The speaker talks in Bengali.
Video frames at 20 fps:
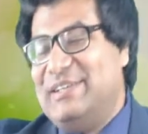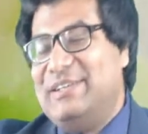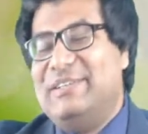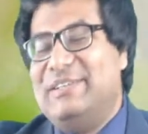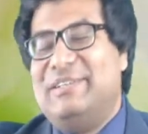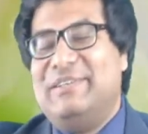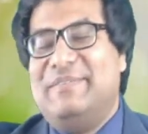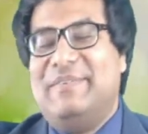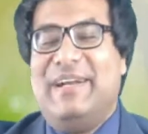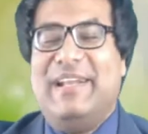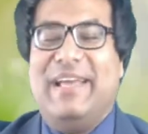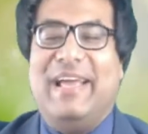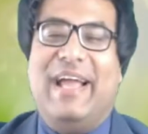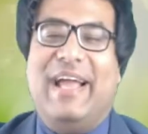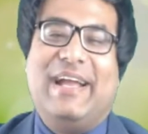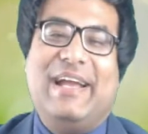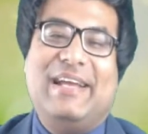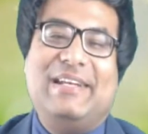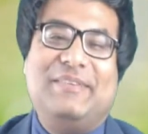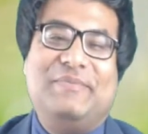তোমার
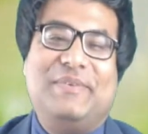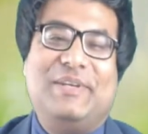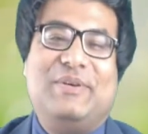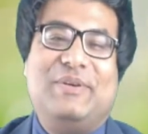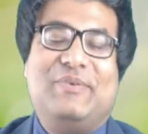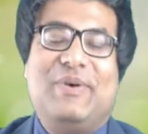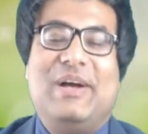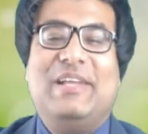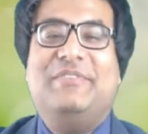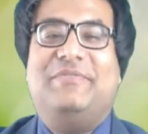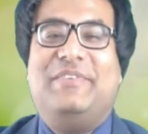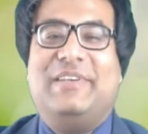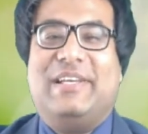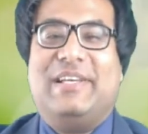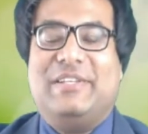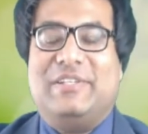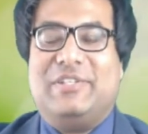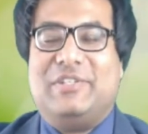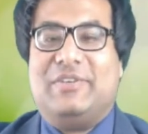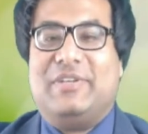একাডেমিক
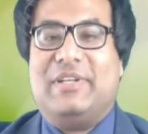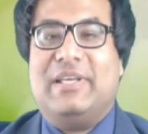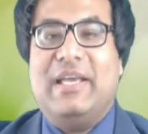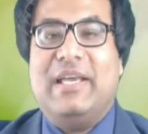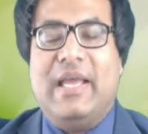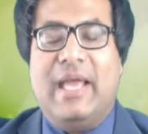কোয়ালিফিকেশন